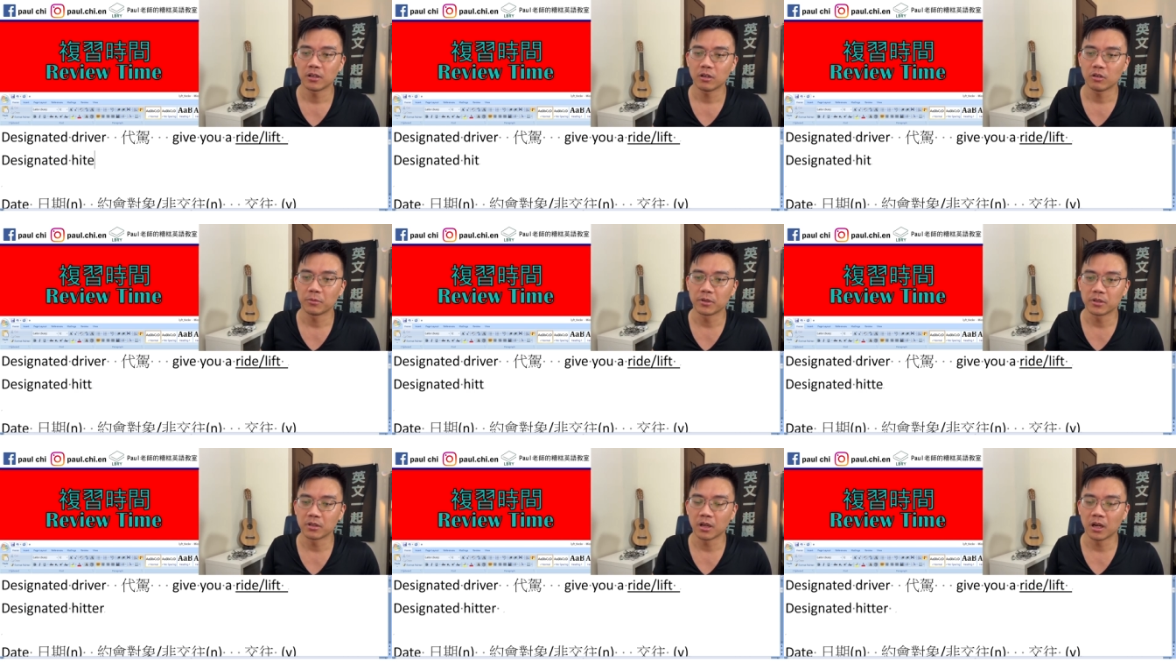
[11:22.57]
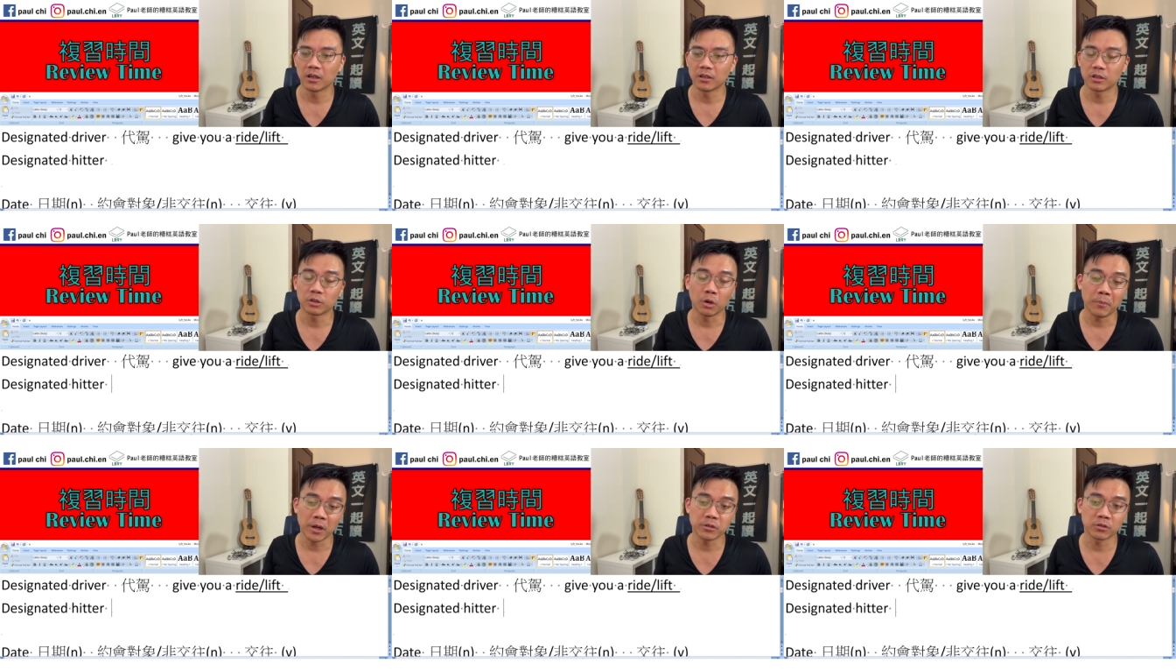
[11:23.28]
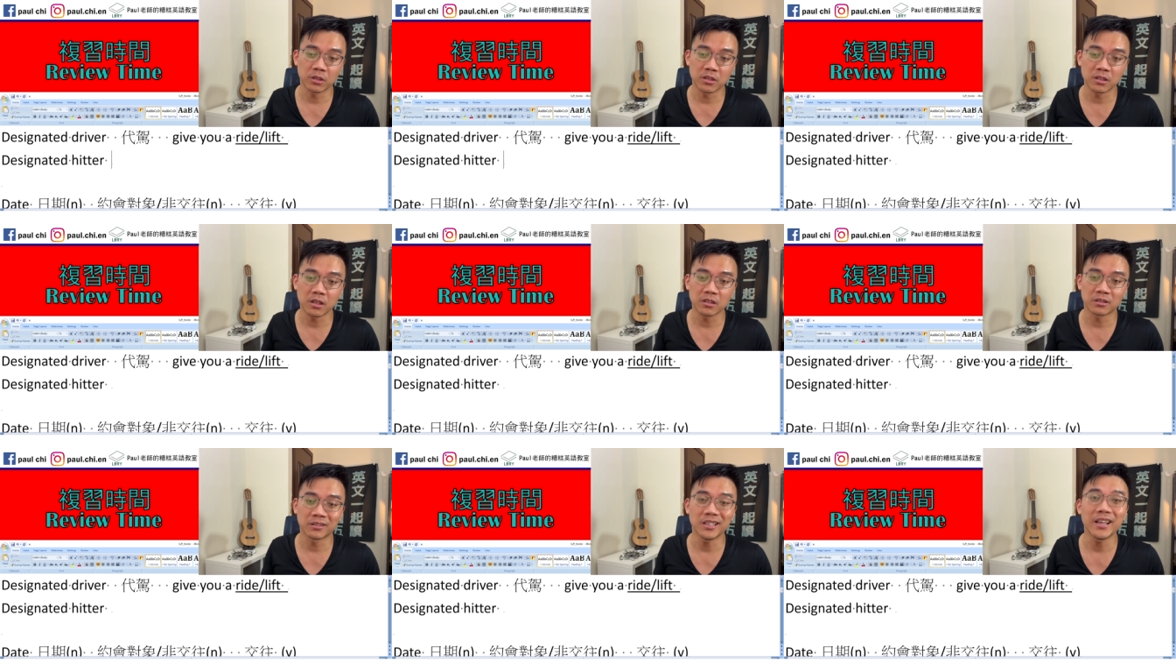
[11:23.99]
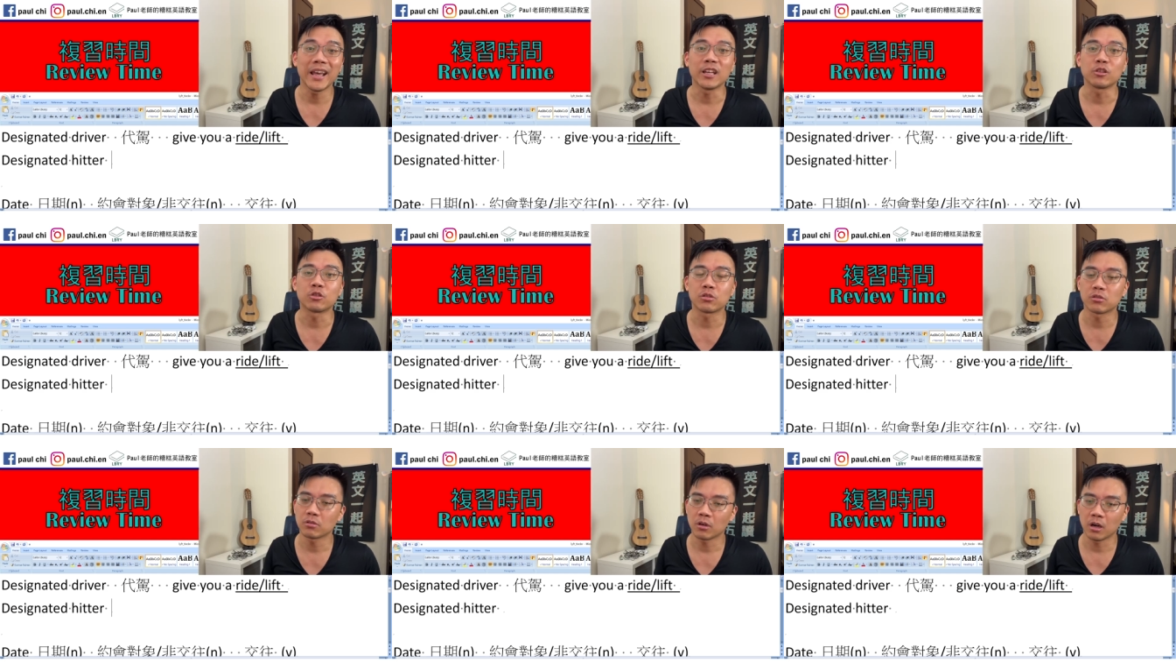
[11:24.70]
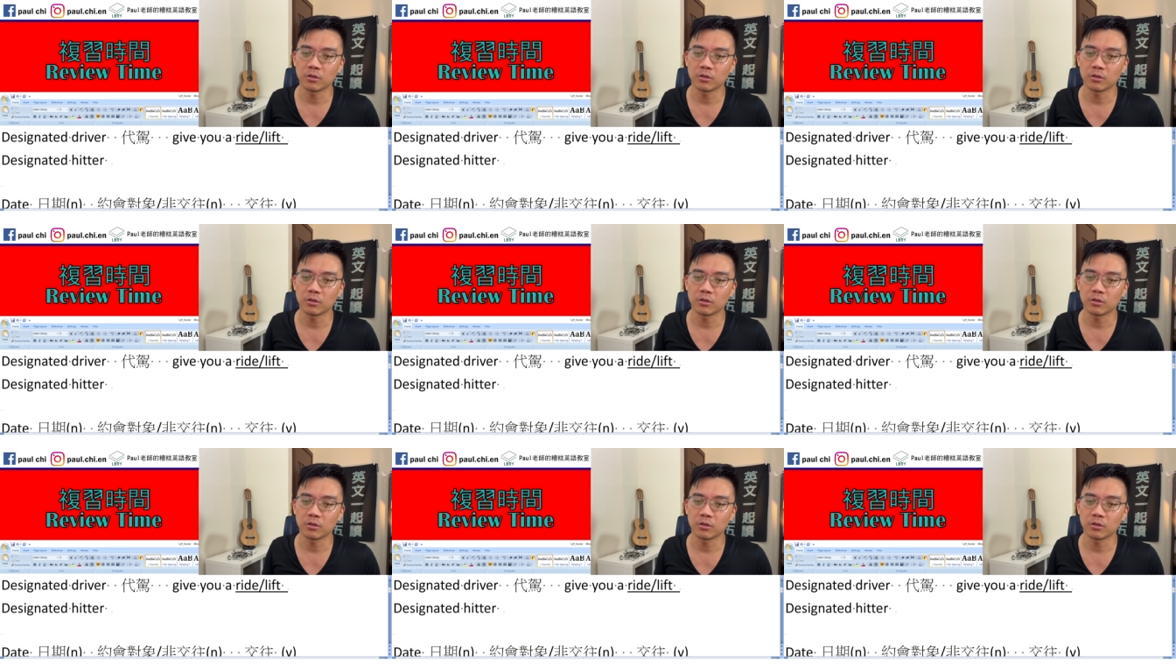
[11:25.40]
我们呃懂棒球的人知道 D H 啊，